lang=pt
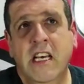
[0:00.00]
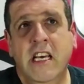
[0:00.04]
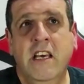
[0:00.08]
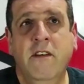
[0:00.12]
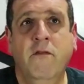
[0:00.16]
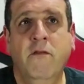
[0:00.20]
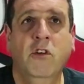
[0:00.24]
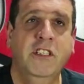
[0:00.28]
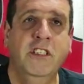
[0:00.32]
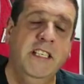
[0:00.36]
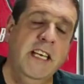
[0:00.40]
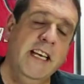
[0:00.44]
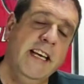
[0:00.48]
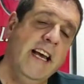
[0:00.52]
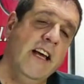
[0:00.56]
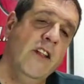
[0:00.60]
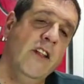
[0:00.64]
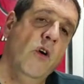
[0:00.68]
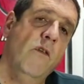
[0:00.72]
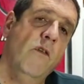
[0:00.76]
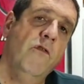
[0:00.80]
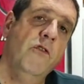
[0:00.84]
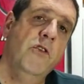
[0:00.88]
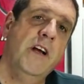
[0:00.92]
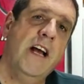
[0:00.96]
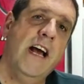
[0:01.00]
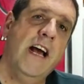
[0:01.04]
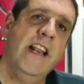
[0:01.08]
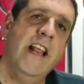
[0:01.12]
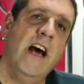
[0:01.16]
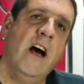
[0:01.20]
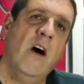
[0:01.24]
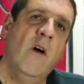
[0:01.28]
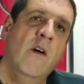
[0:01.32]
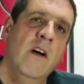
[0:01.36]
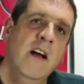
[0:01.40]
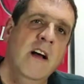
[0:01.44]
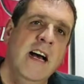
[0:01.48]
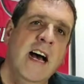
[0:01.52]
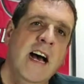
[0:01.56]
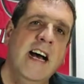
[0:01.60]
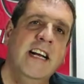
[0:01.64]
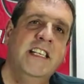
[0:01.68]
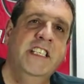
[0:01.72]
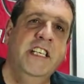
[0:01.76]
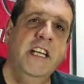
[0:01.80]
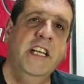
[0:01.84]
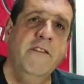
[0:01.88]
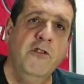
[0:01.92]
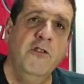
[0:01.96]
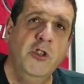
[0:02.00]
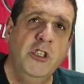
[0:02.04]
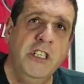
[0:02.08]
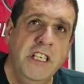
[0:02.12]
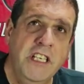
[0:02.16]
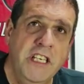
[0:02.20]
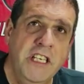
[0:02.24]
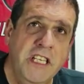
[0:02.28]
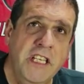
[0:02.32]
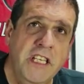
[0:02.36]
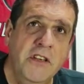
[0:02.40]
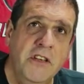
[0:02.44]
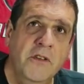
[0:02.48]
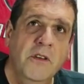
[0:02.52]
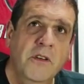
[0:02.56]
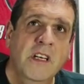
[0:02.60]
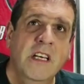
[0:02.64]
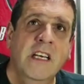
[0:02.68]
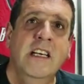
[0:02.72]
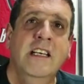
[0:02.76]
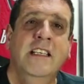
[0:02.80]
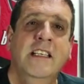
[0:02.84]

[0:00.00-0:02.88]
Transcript: E você que é novo no canal, ative o sininho,